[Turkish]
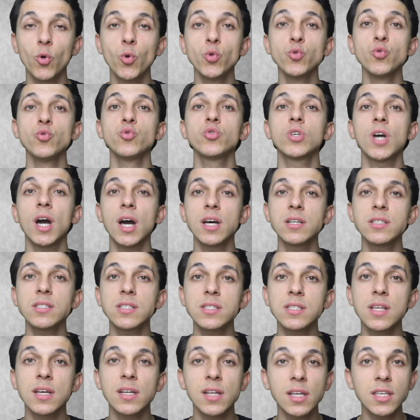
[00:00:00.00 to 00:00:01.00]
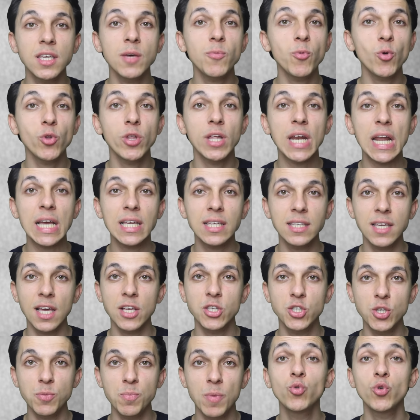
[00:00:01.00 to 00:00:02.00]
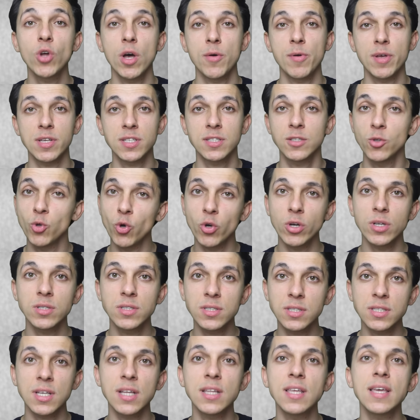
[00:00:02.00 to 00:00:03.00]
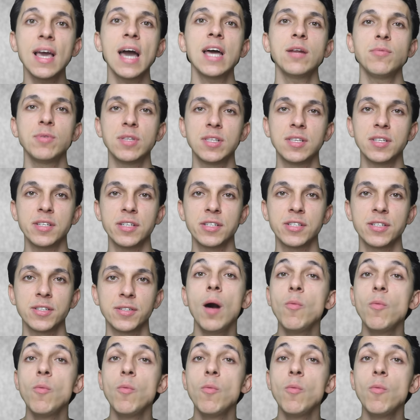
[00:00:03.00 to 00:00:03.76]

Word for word: Onun karşısına rakip olarak geçip duramazsın. Orası seni yer bitirir.